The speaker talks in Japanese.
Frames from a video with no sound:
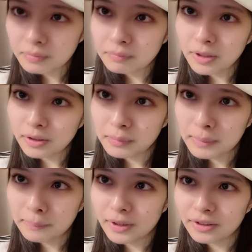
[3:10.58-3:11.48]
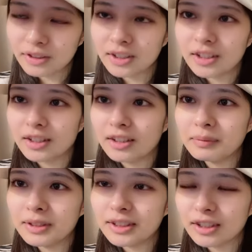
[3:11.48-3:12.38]
あのメンバーとね
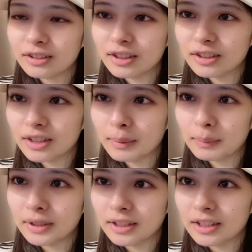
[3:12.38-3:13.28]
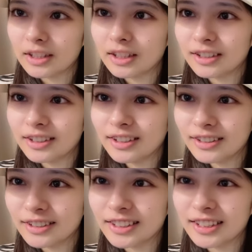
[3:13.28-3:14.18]
ミスさん歌うたんびに
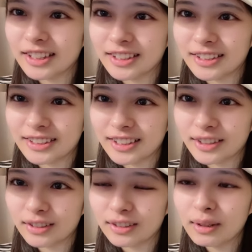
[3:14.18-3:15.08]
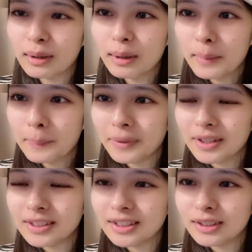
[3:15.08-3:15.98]
言ってたんですけど
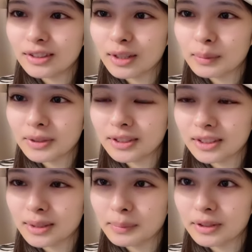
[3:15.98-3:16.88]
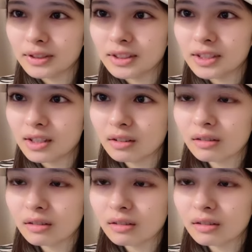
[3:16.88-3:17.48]
マジで歌うますぎてびっくりした